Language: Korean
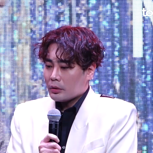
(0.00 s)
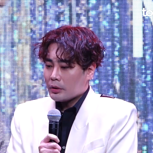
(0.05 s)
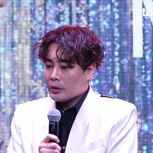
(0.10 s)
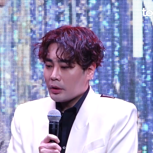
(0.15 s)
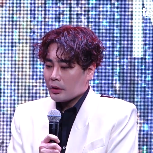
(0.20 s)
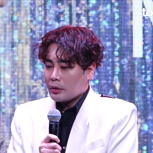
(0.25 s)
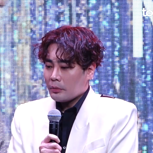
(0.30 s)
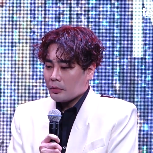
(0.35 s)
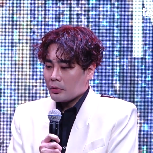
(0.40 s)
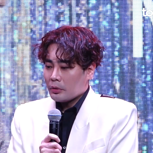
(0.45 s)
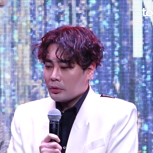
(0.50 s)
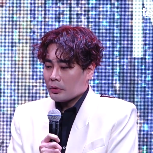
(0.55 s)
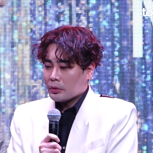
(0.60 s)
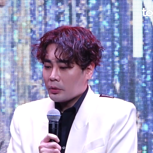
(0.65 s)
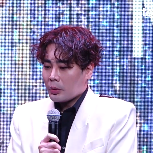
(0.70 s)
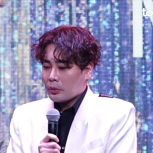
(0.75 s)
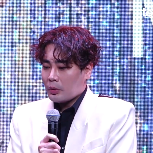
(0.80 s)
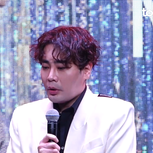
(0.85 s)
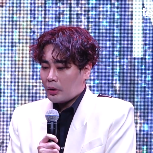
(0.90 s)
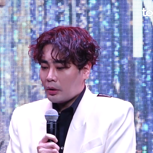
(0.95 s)
기자님들을
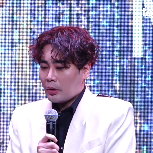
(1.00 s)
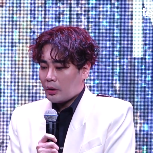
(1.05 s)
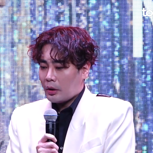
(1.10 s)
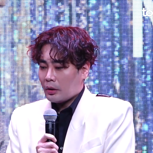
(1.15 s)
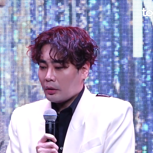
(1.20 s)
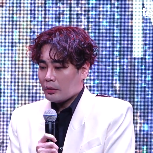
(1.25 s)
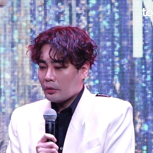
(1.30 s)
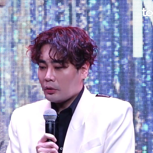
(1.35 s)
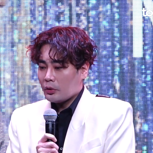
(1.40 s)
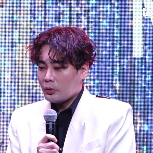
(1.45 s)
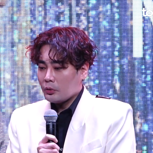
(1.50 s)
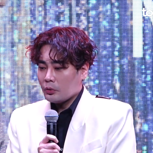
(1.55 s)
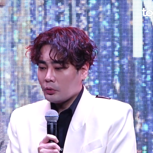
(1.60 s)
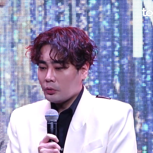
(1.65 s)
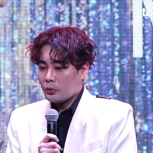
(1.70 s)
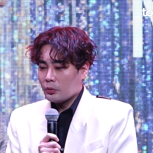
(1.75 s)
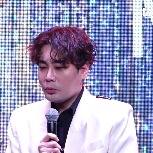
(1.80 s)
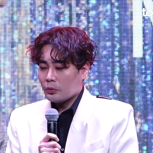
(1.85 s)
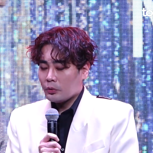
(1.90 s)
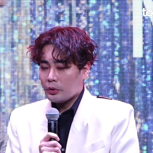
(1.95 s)
초대한
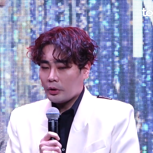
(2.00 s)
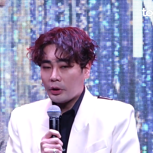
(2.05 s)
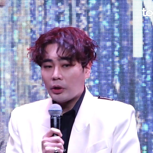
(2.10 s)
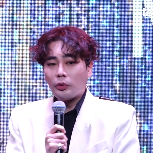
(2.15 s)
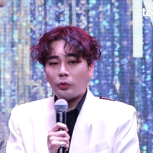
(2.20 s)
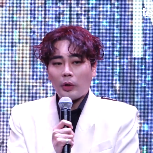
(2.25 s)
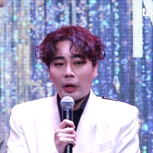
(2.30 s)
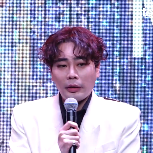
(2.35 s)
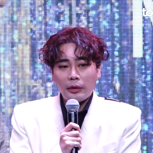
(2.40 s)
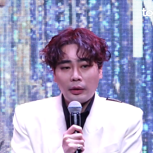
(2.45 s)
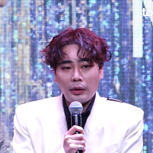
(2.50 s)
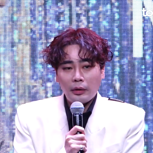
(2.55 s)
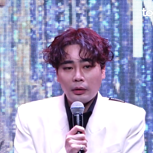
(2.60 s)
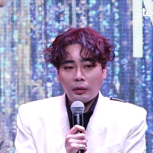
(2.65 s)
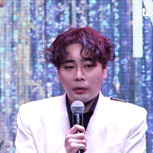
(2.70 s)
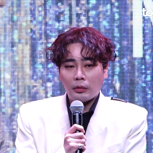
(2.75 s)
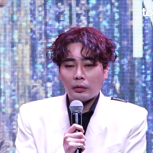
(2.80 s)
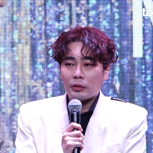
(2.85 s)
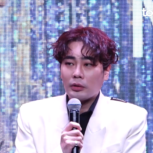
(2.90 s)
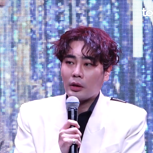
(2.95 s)
이유이기도
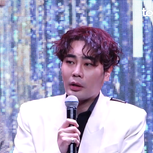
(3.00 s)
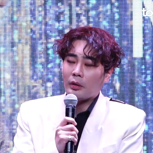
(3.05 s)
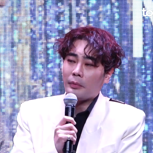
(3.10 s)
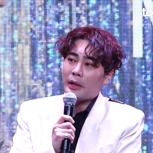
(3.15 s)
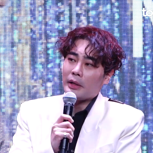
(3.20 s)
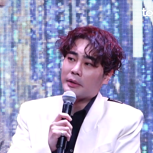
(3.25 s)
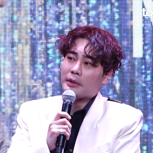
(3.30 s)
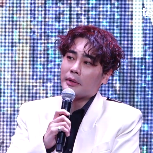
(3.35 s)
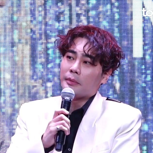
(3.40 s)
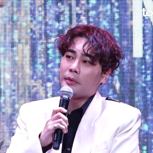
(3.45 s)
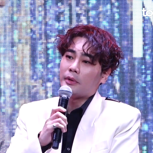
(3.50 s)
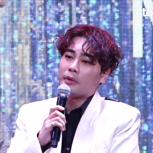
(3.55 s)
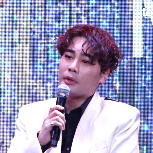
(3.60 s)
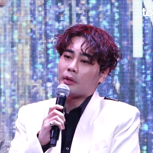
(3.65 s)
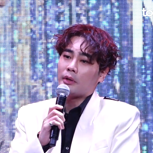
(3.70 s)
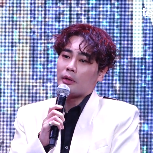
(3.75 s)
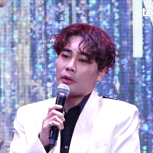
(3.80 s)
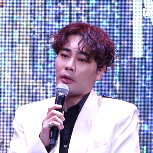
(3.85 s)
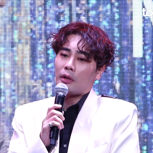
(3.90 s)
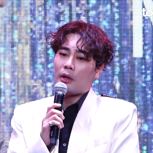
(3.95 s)
한데요. 제가 말씀을
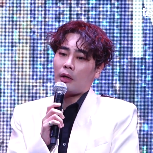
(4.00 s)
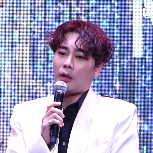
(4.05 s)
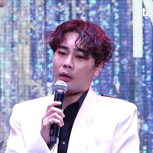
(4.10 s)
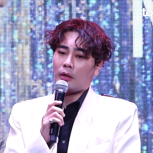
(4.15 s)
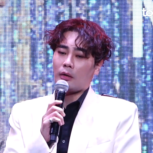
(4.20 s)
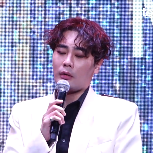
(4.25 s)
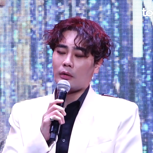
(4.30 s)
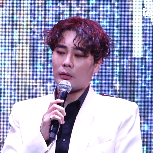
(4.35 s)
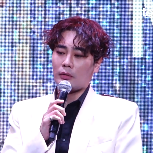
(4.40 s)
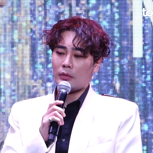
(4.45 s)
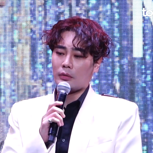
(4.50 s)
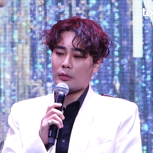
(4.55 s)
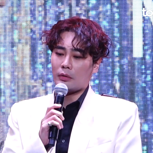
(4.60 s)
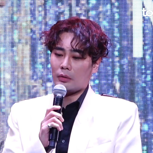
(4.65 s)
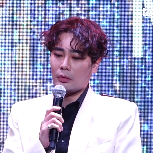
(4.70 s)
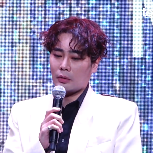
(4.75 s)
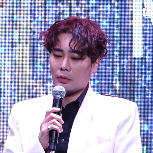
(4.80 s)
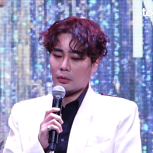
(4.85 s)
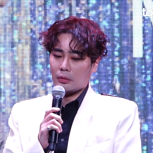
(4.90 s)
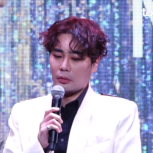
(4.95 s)
드릴 때,
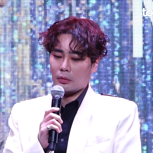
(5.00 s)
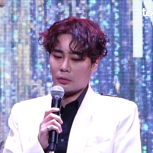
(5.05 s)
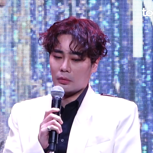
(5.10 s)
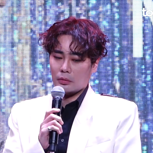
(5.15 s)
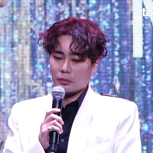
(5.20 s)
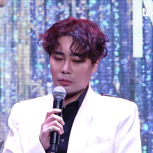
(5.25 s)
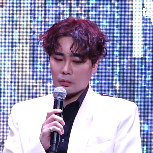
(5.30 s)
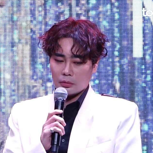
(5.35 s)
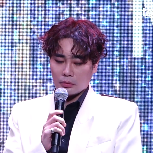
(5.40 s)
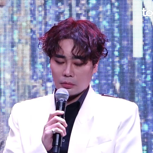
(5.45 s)
어,